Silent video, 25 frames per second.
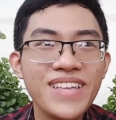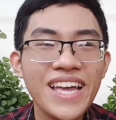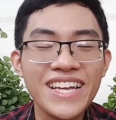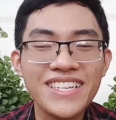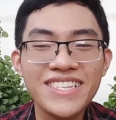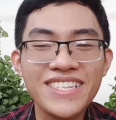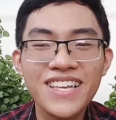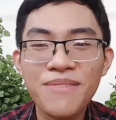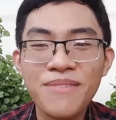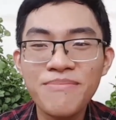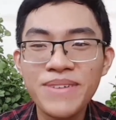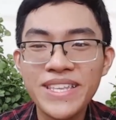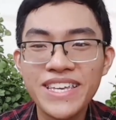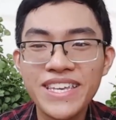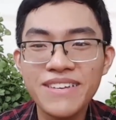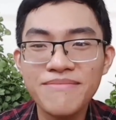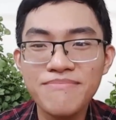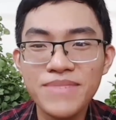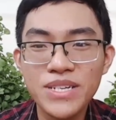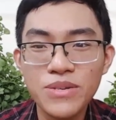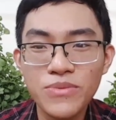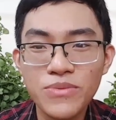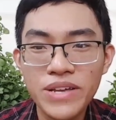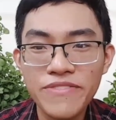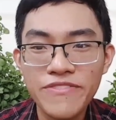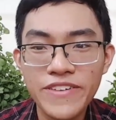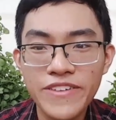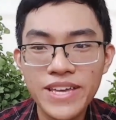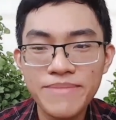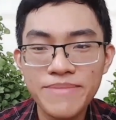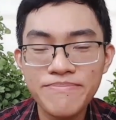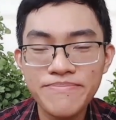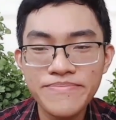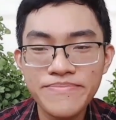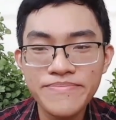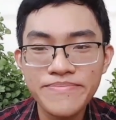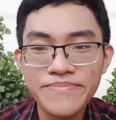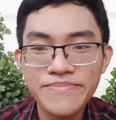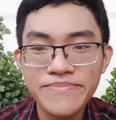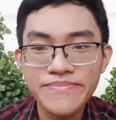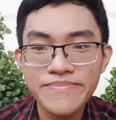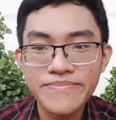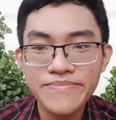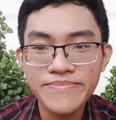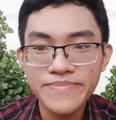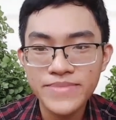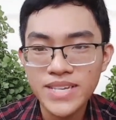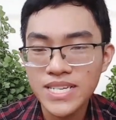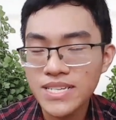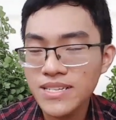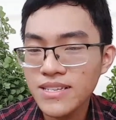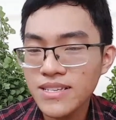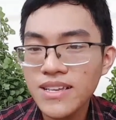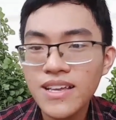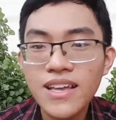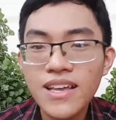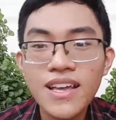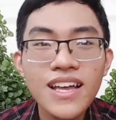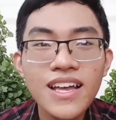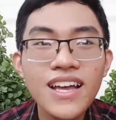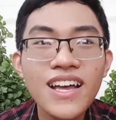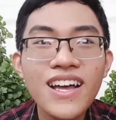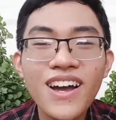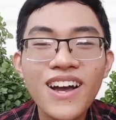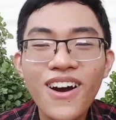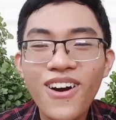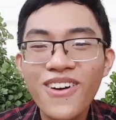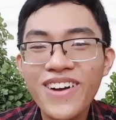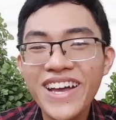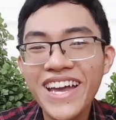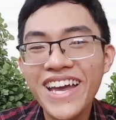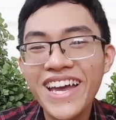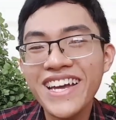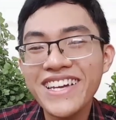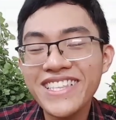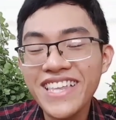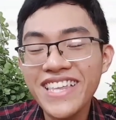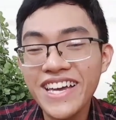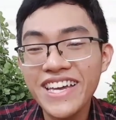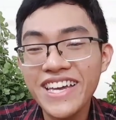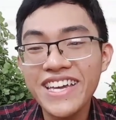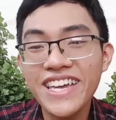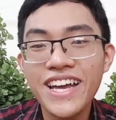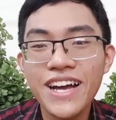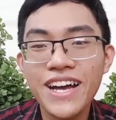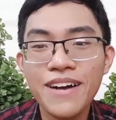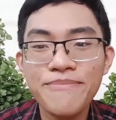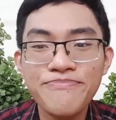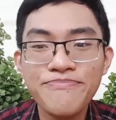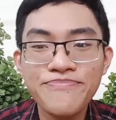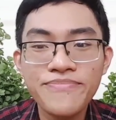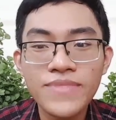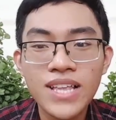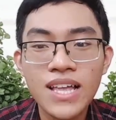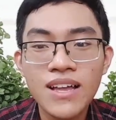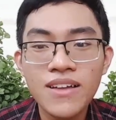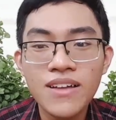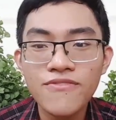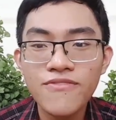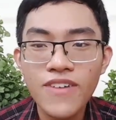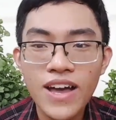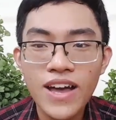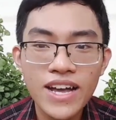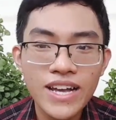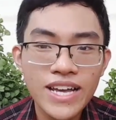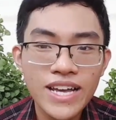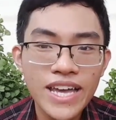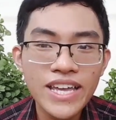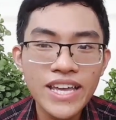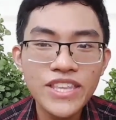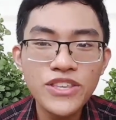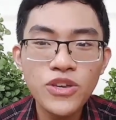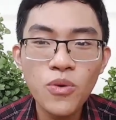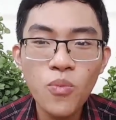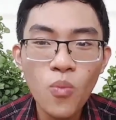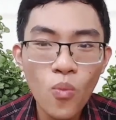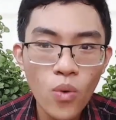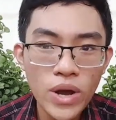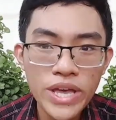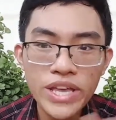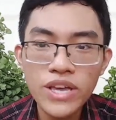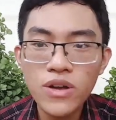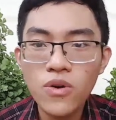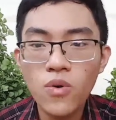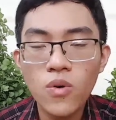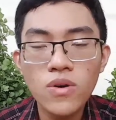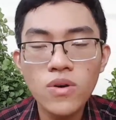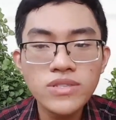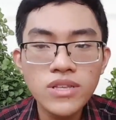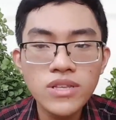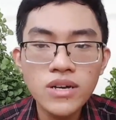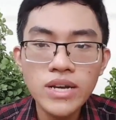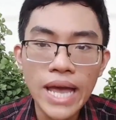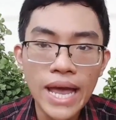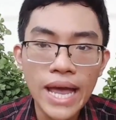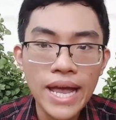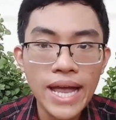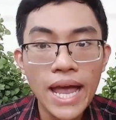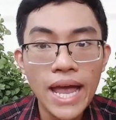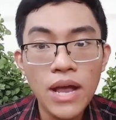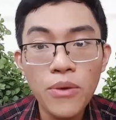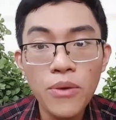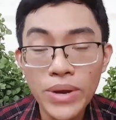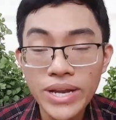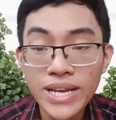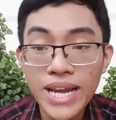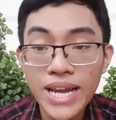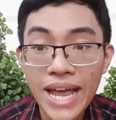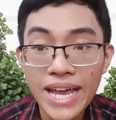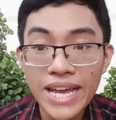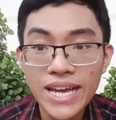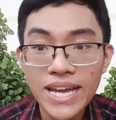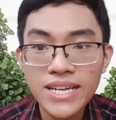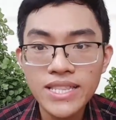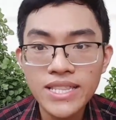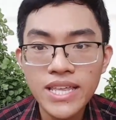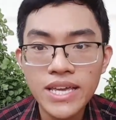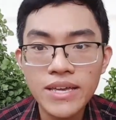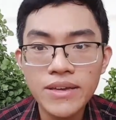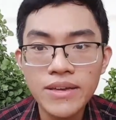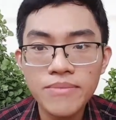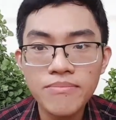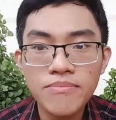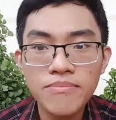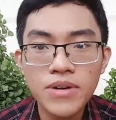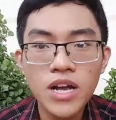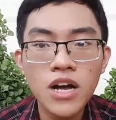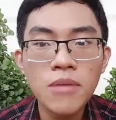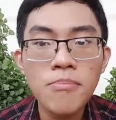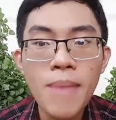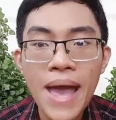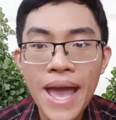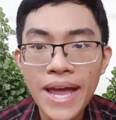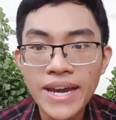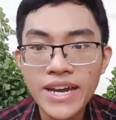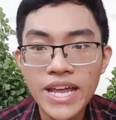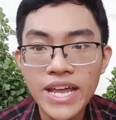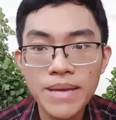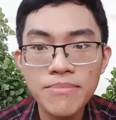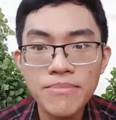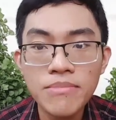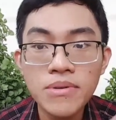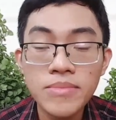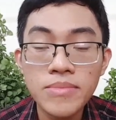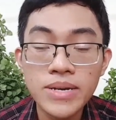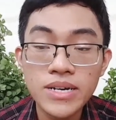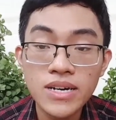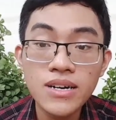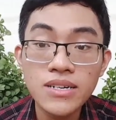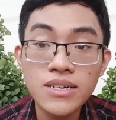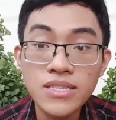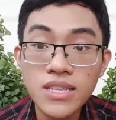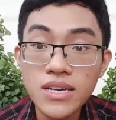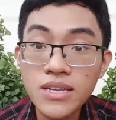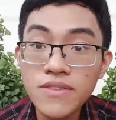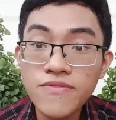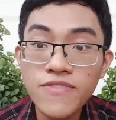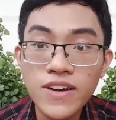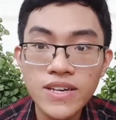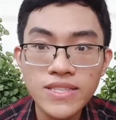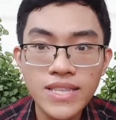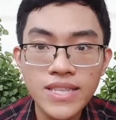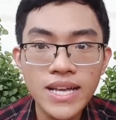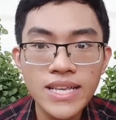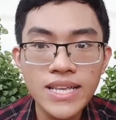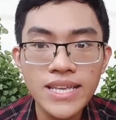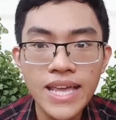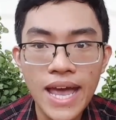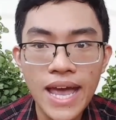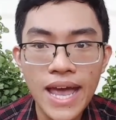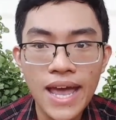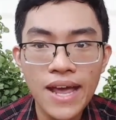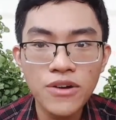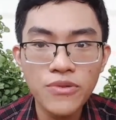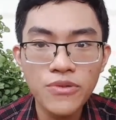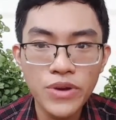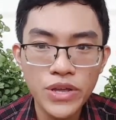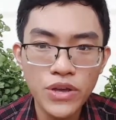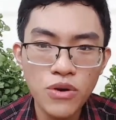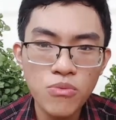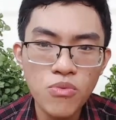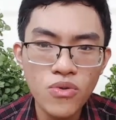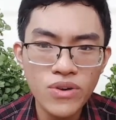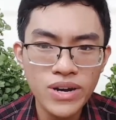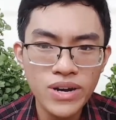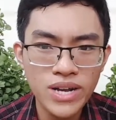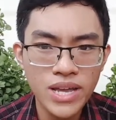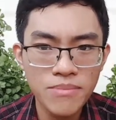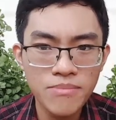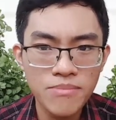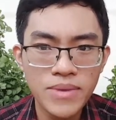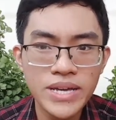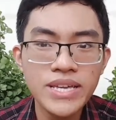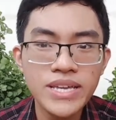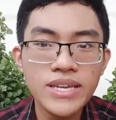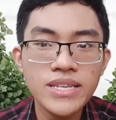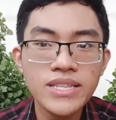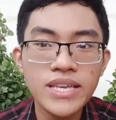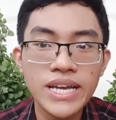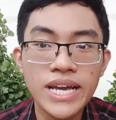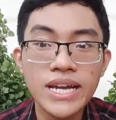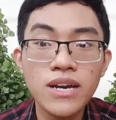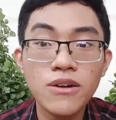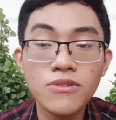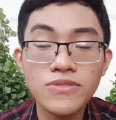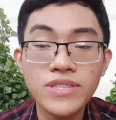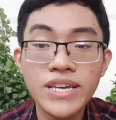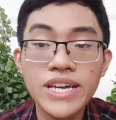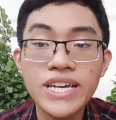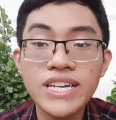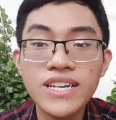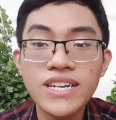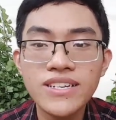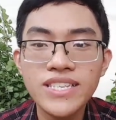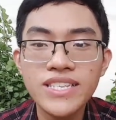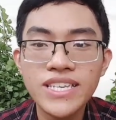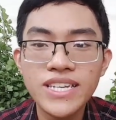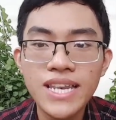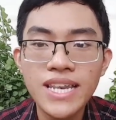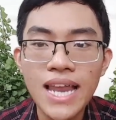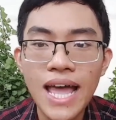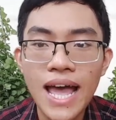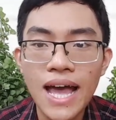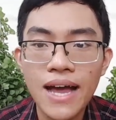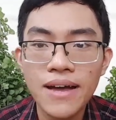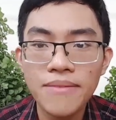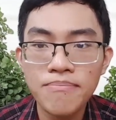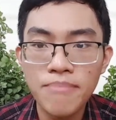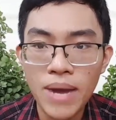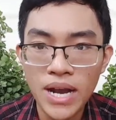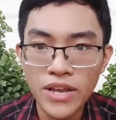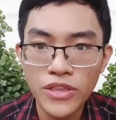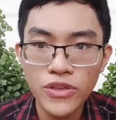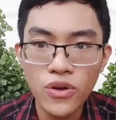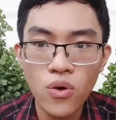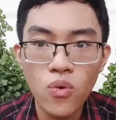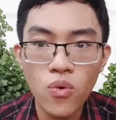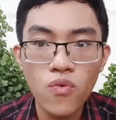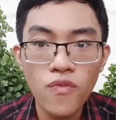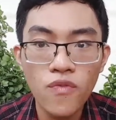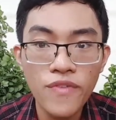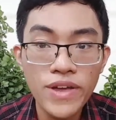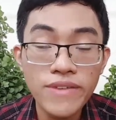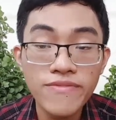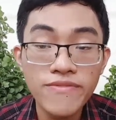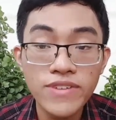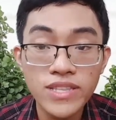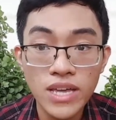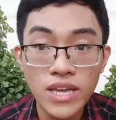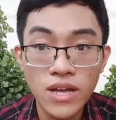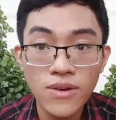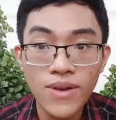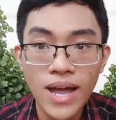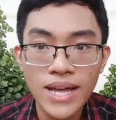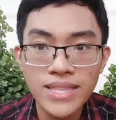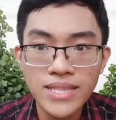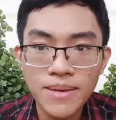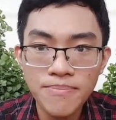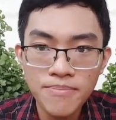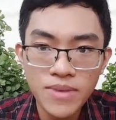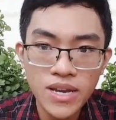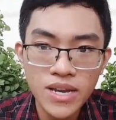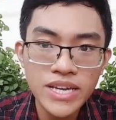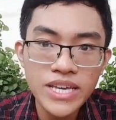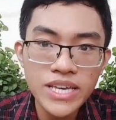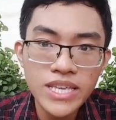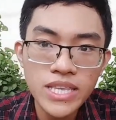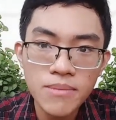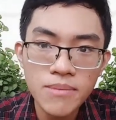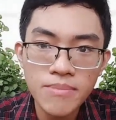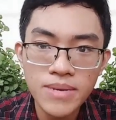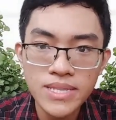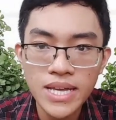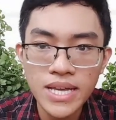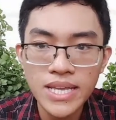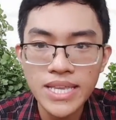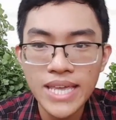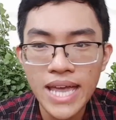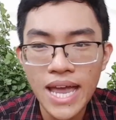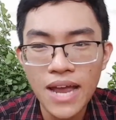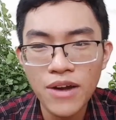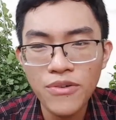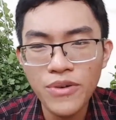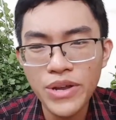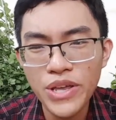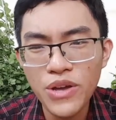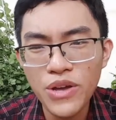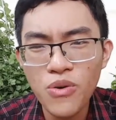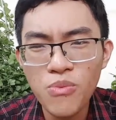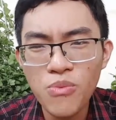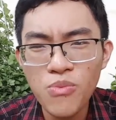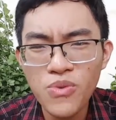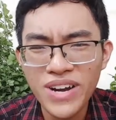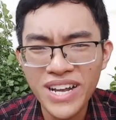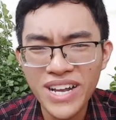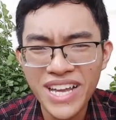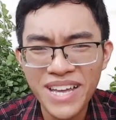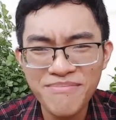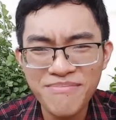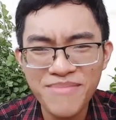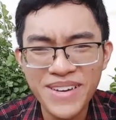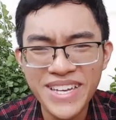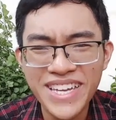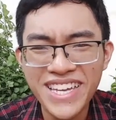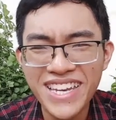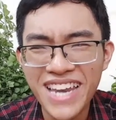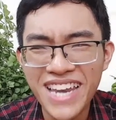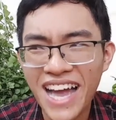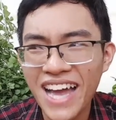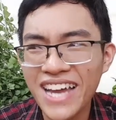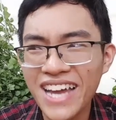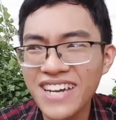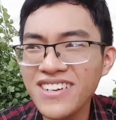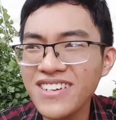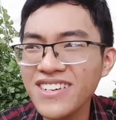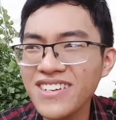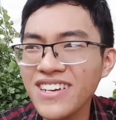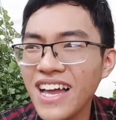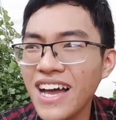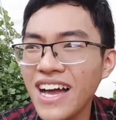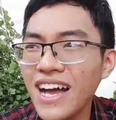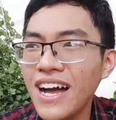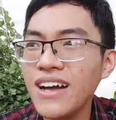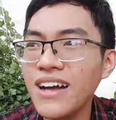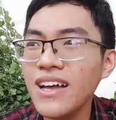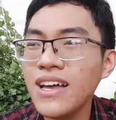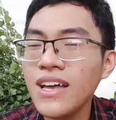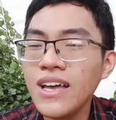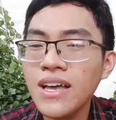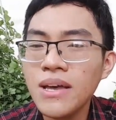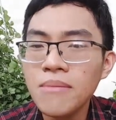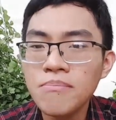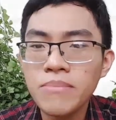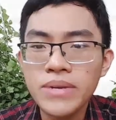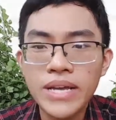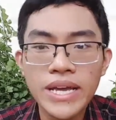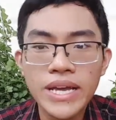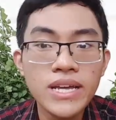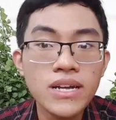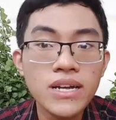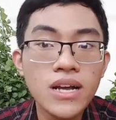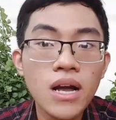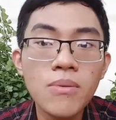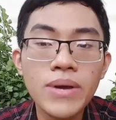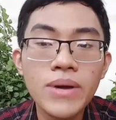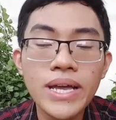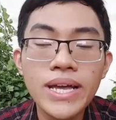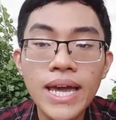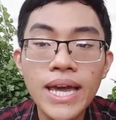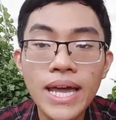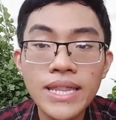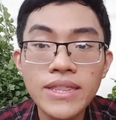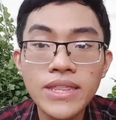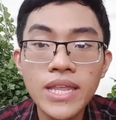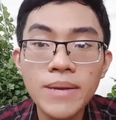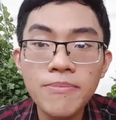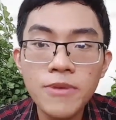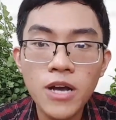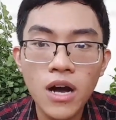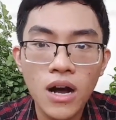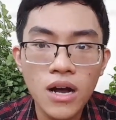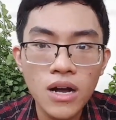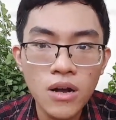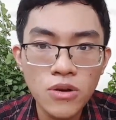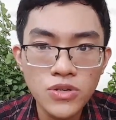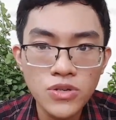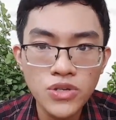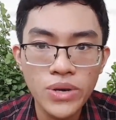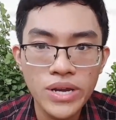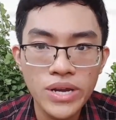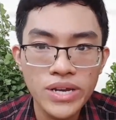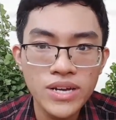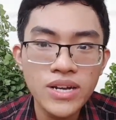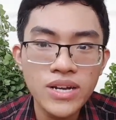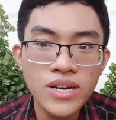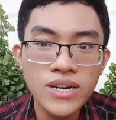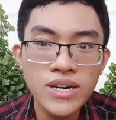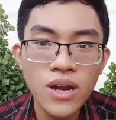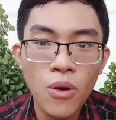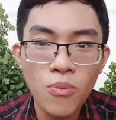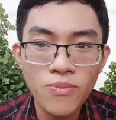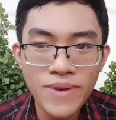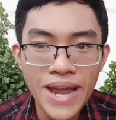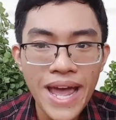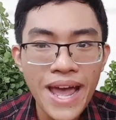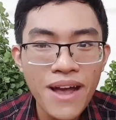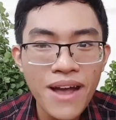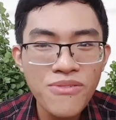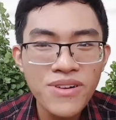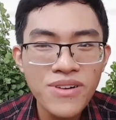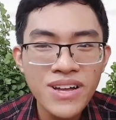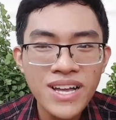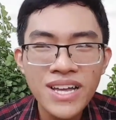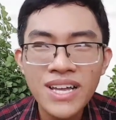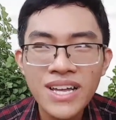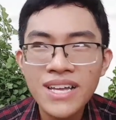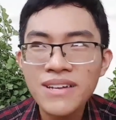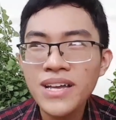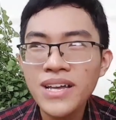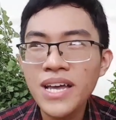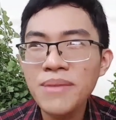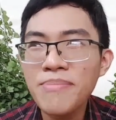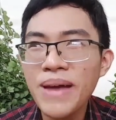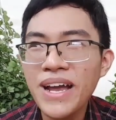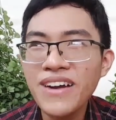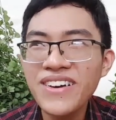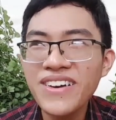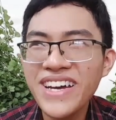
hàng xóm đang nhìn mình quay phim ok thì uh, về cái chung quy của tất cả hai quyển này ấy, thì có ba điểm mà mình rất là thích về tác giả Ryu Murakami thì cái đầu tiên đó chính là mặc dù viết về thể loại tâm lý nhưng mà tác giả Ryu Murakami lại rất là mình nghĩ là có một cái cách tiếp cận câu chuyện rất là độc đáo các bạn có